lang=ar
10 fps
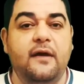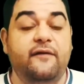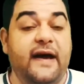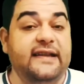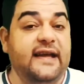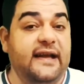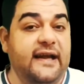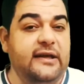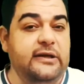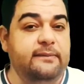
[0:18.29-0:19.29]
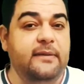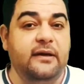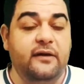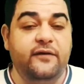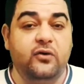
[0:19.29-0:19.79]
فأتى إليهم
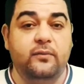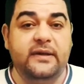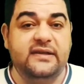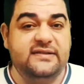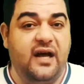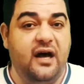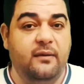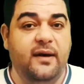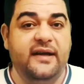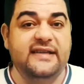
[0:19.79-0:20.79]
نفر من الصحابة